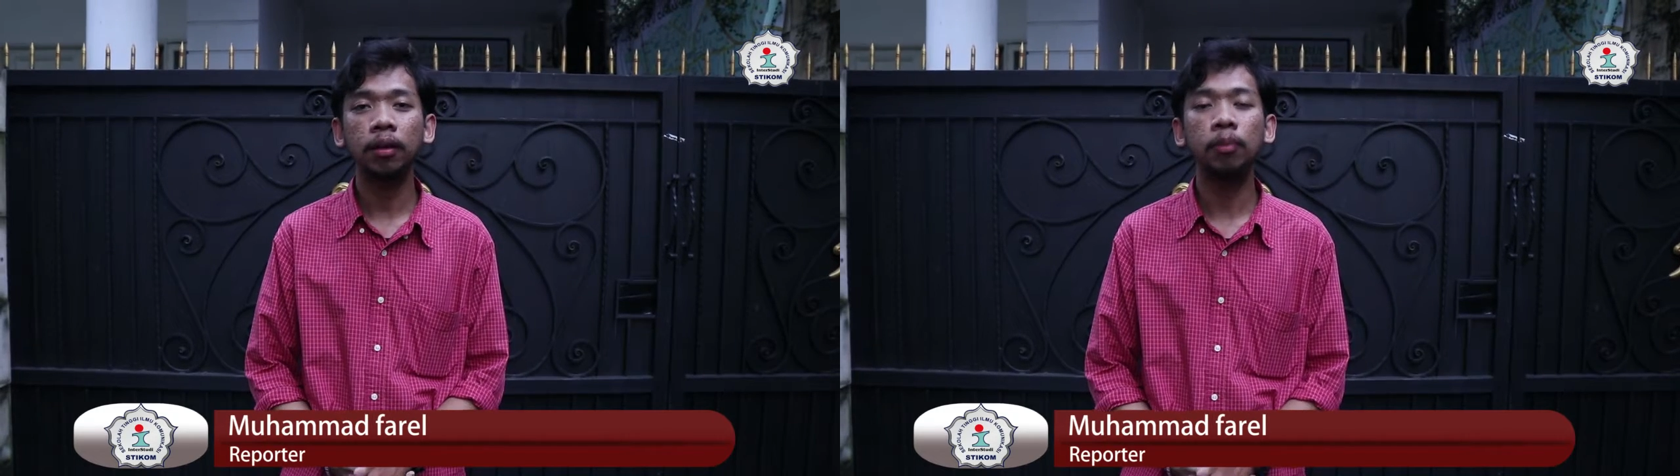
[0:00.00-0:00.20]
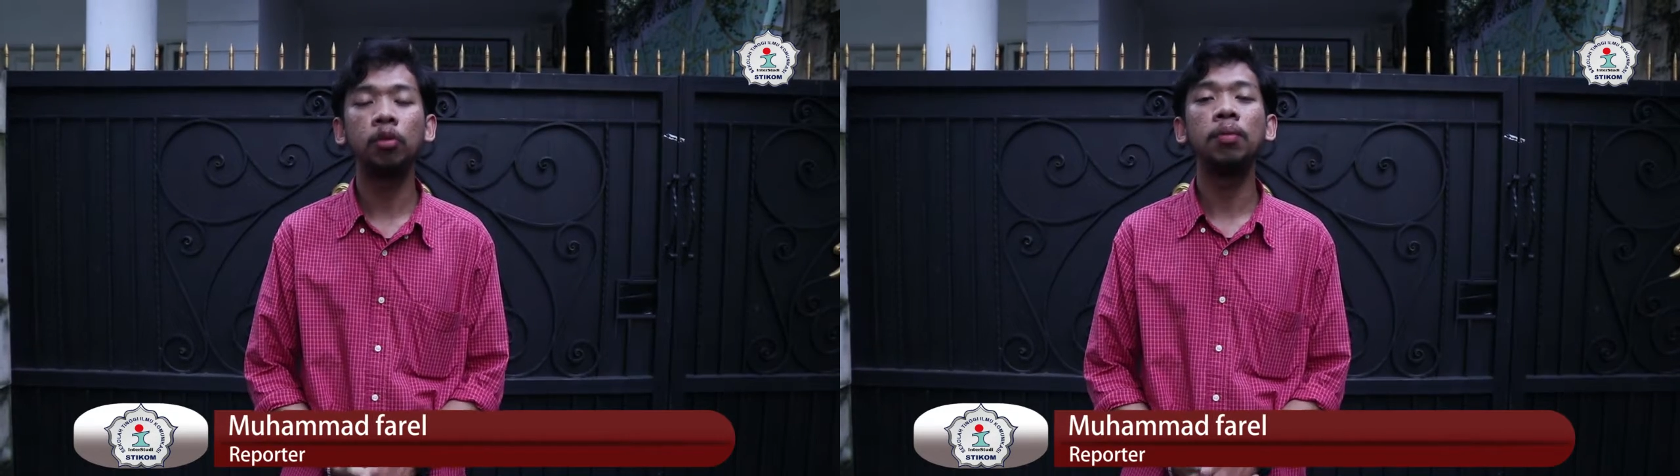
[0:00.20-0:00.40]

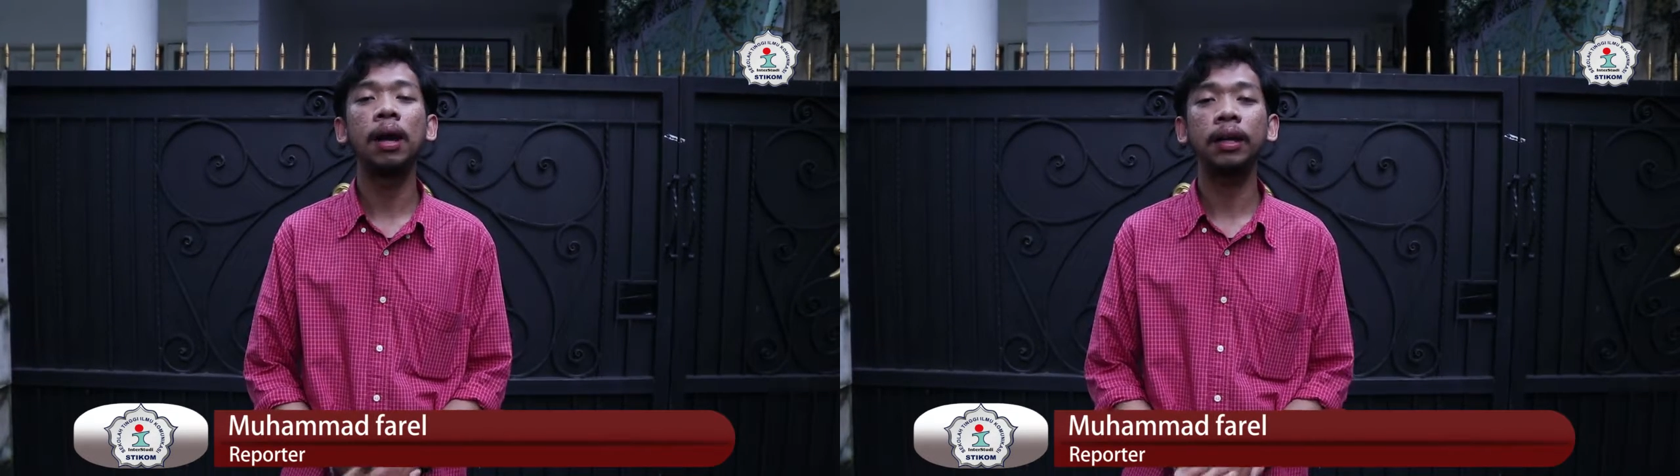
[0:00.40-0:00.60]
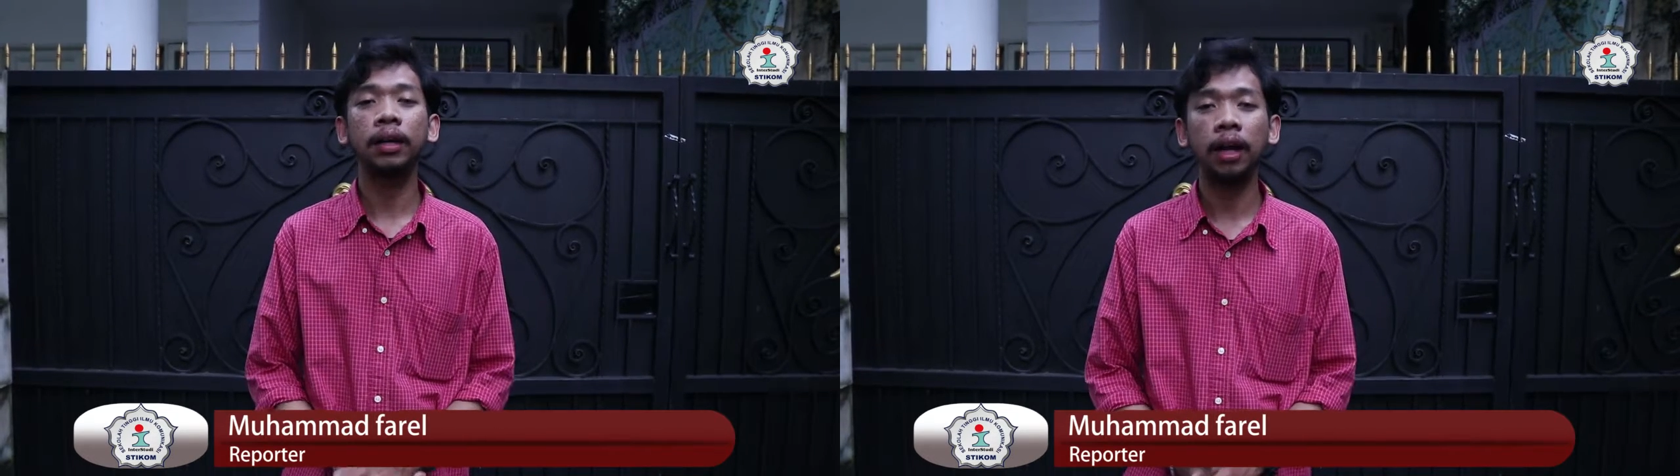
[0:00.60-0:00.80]

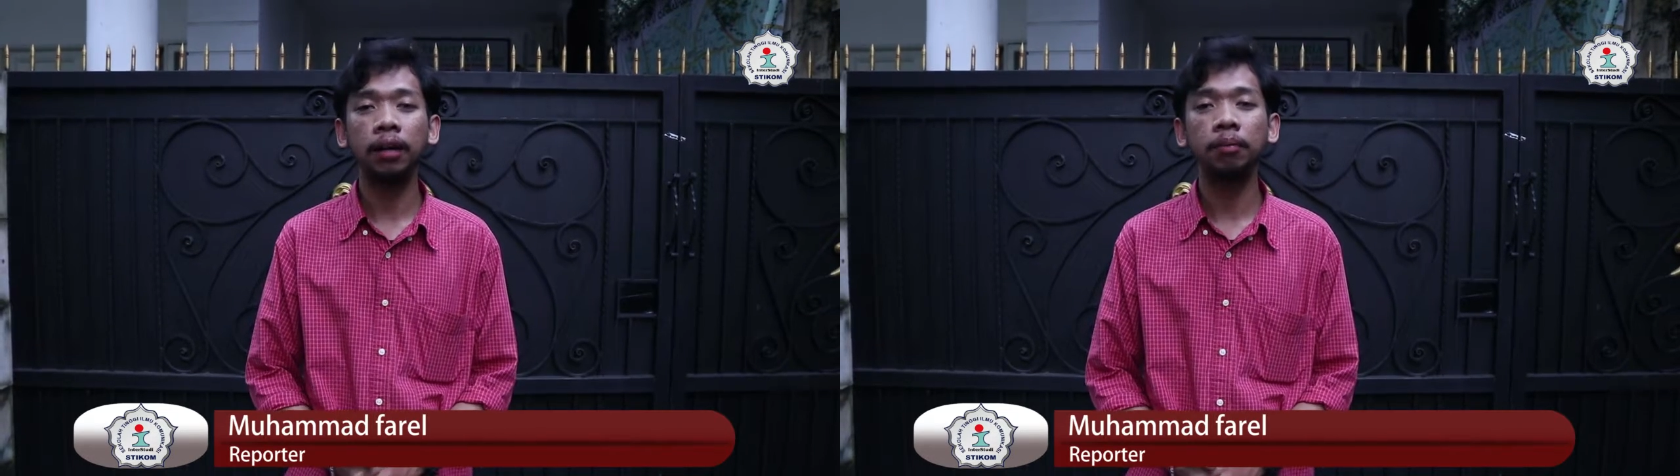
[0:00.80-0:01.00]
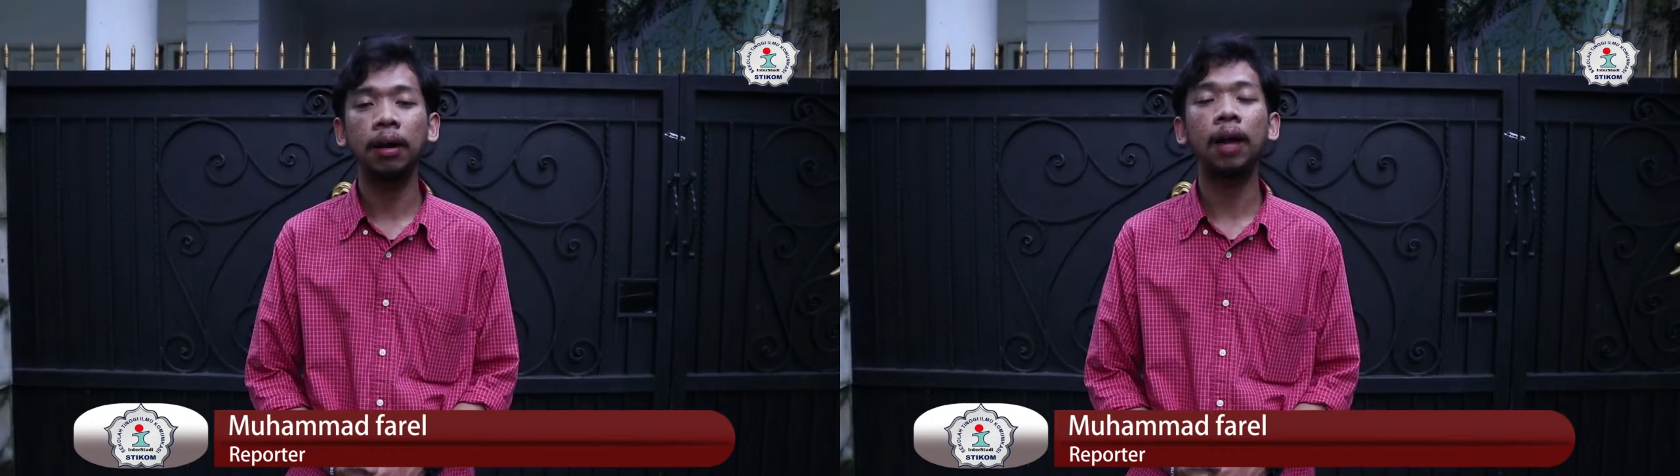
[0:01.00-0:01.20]

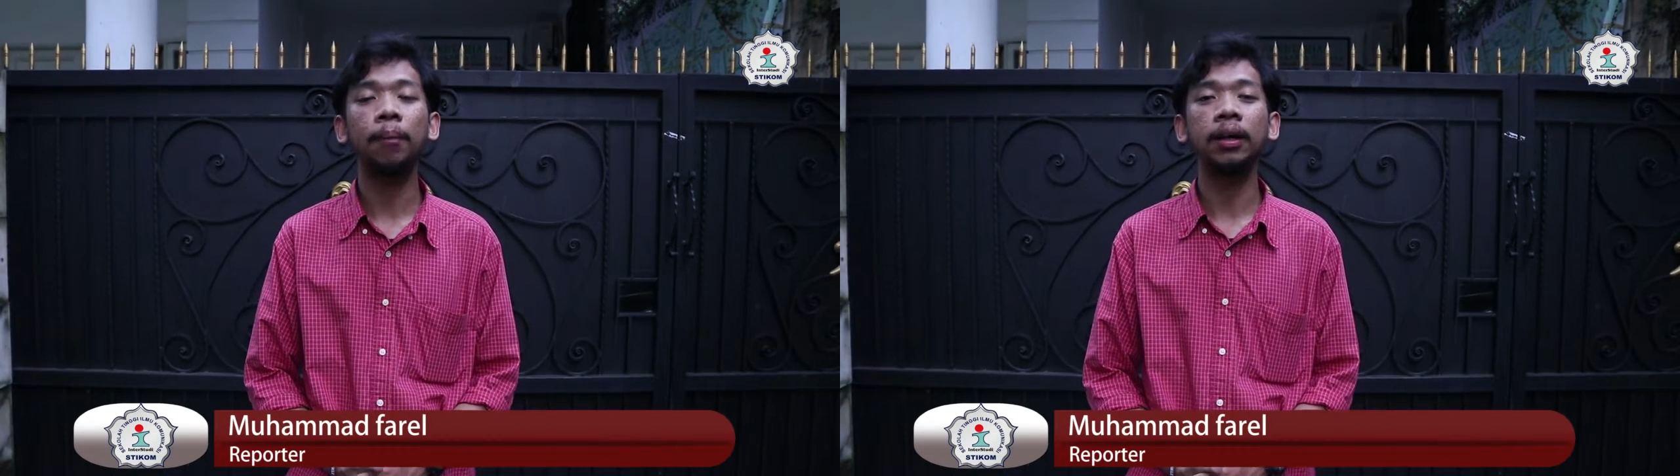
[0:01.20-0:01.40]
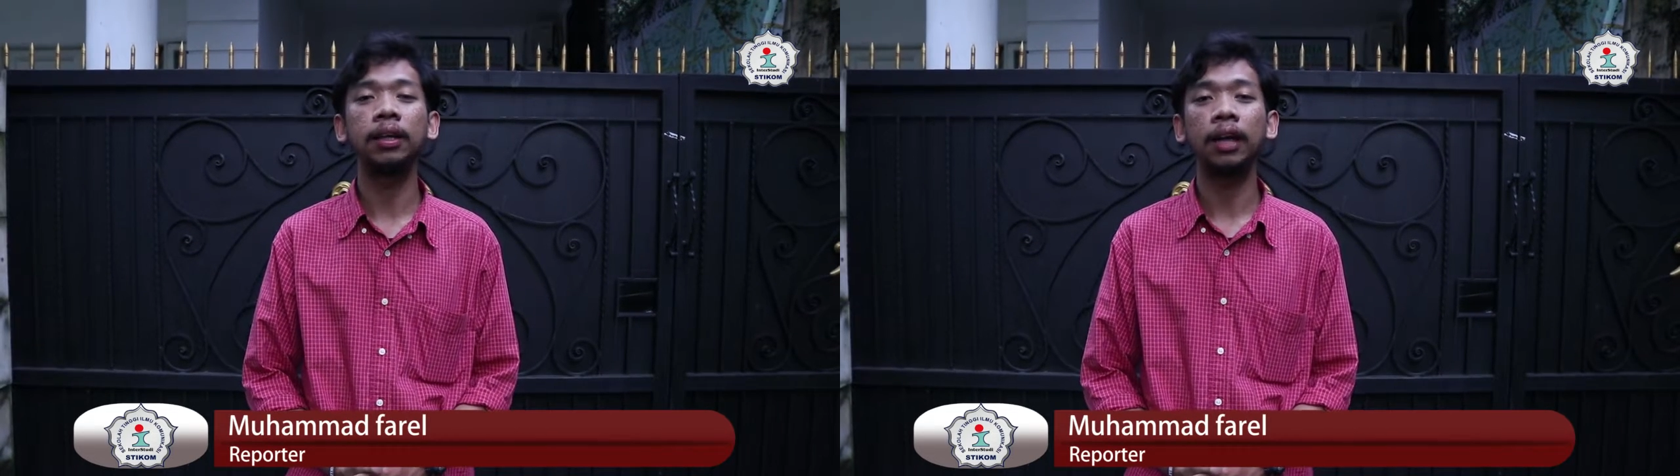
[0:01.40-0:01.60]
membubarkan
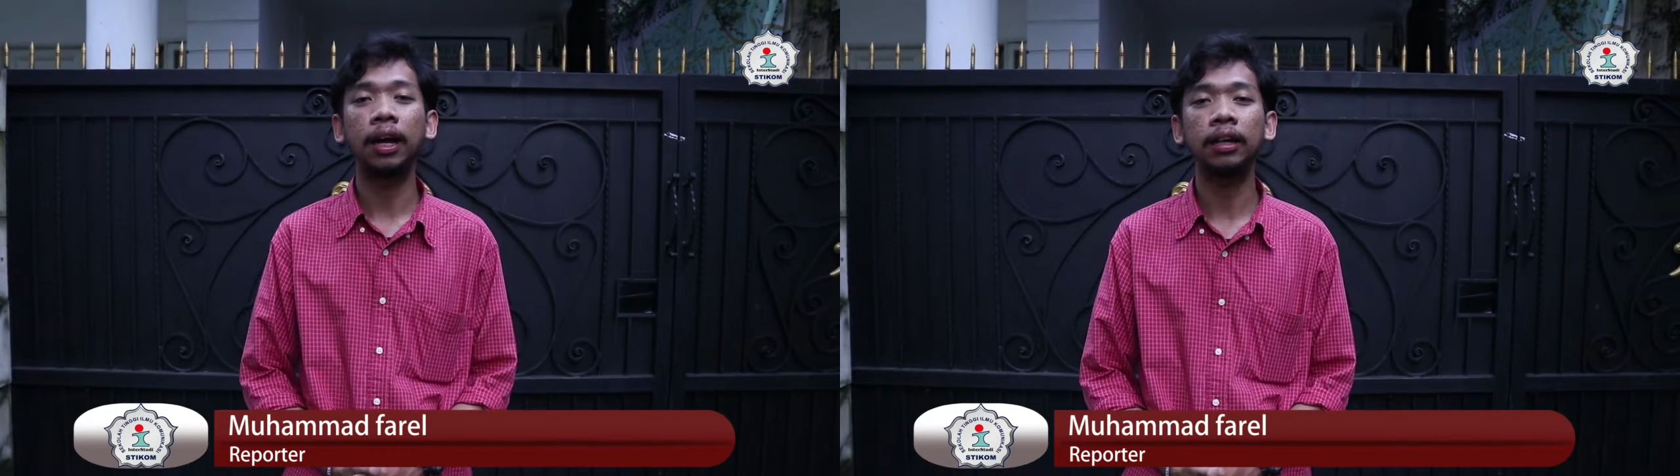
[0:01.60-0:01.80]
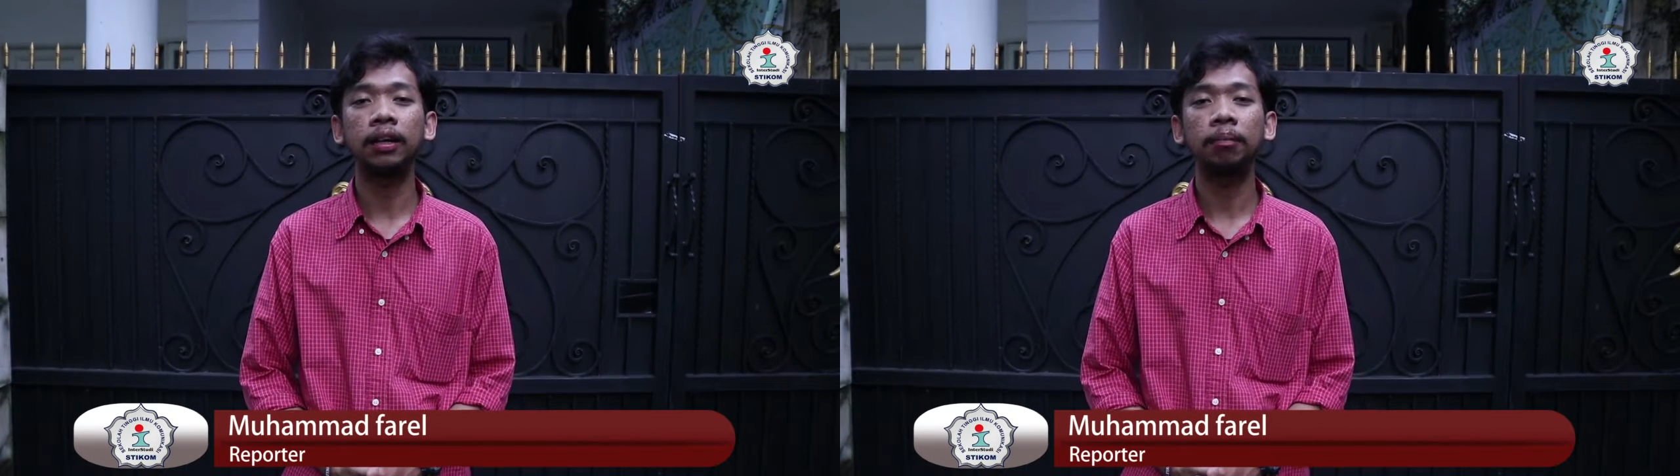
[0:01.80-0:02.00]
balapan liar